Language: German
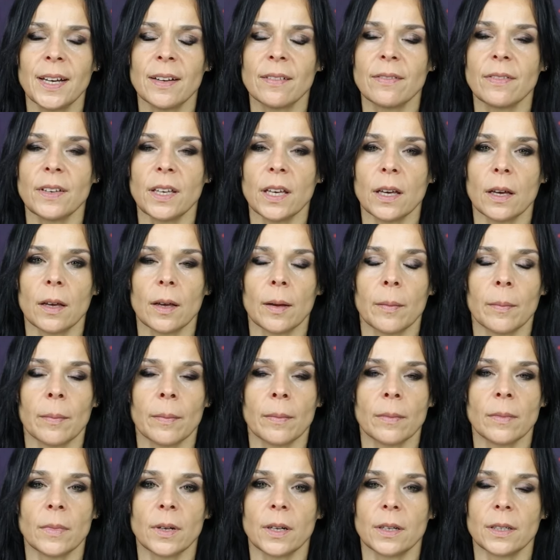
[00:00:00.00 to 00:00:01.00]
wie
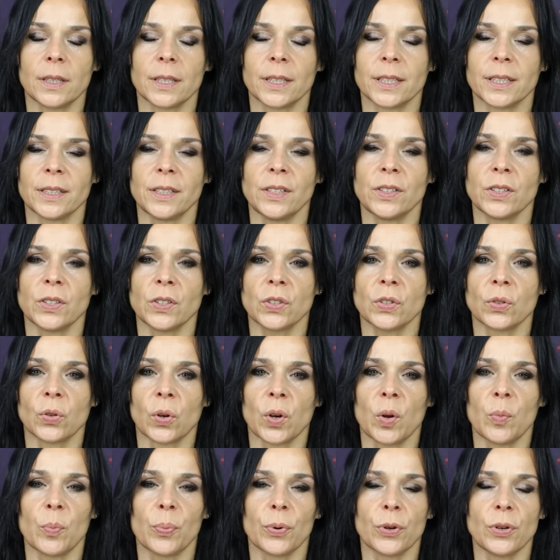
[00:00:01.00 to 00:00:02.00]
eben äh, dieses
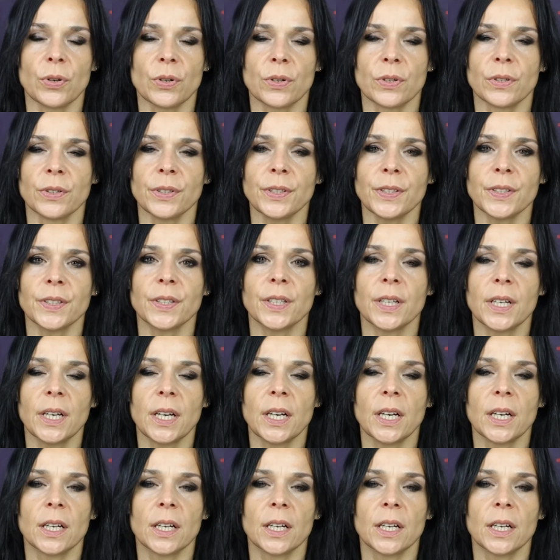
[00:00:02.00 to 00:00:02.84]
neue Bündnis